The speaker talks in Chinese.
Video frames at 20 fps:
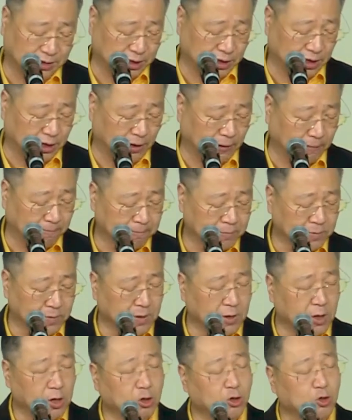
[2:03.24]
掉，
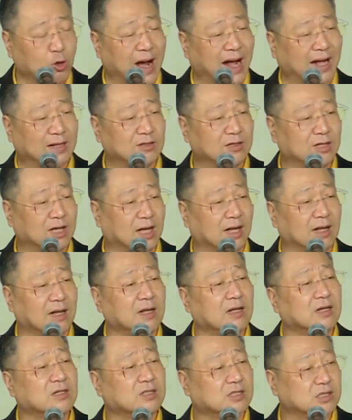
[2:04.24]
软的
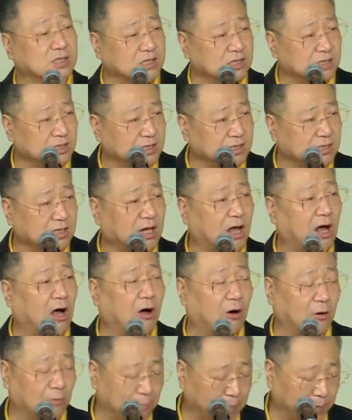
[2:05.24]
丝
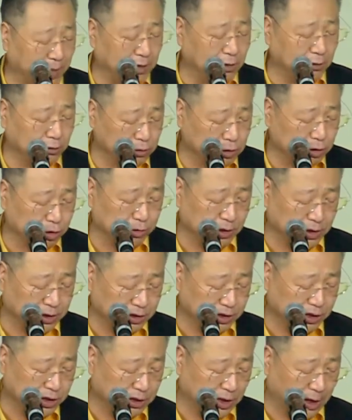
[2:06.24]
毫没有损
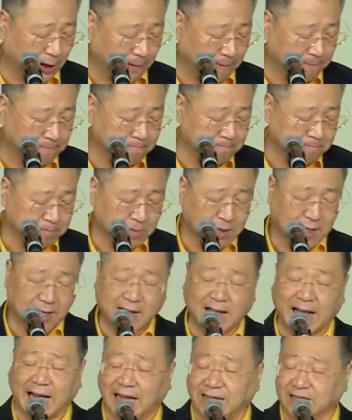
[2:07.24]
伤。
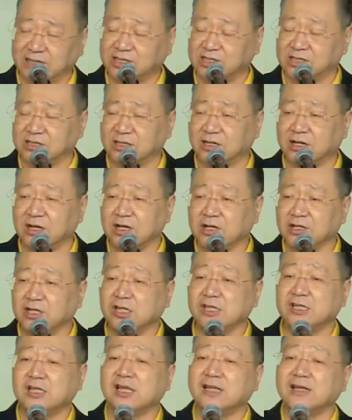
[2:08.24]
孩子，
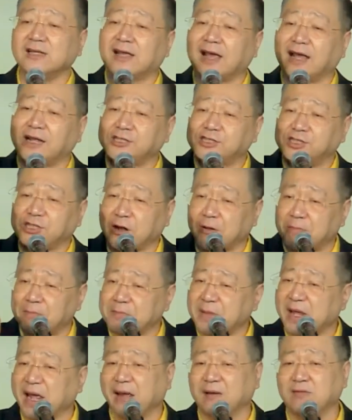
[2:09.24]
你应该像
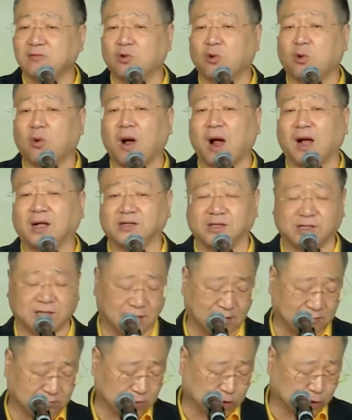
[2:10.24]
棉花一
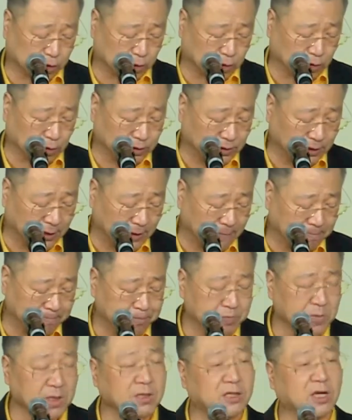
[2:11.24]
样做人，
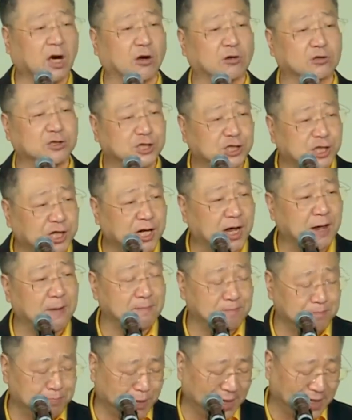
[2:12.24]
要谦
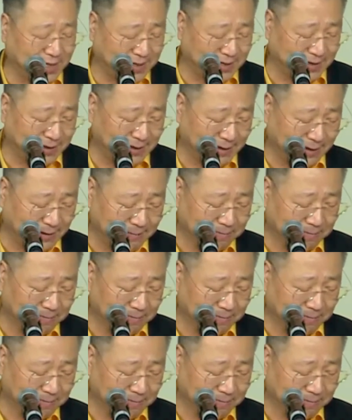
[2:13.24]
卑呀！